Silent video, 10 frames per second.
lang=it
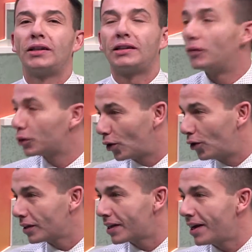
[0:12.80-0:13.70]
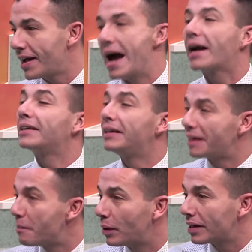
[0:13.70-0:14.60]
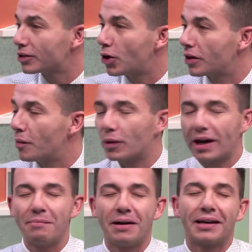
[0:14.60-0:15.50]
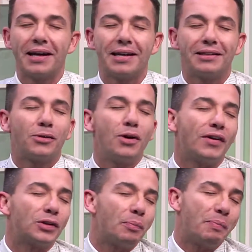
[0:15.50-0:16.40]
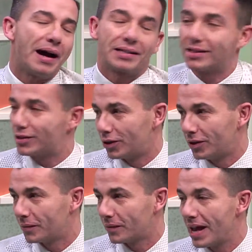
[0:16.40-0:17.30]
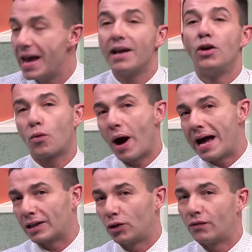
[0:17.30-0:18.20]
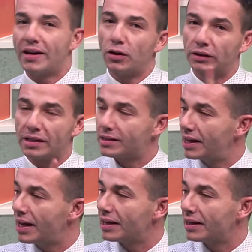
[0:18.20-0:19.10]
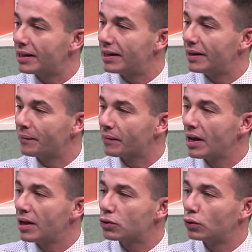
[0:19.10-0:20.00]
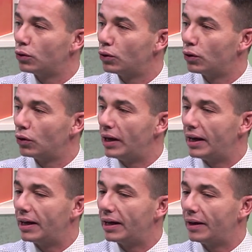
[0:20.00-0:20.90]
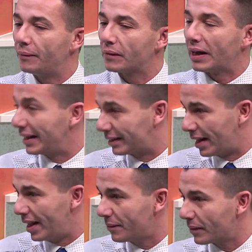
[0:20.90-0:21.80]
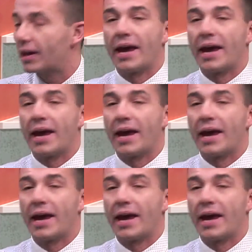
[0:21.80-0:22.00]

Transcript: di TV Talk e anche del Tempo e la Storia, un programma che, di cui vado pazzo. Uh. Lo guardo, va in onda sia ehm, sulla mm, Rai, 3, 3,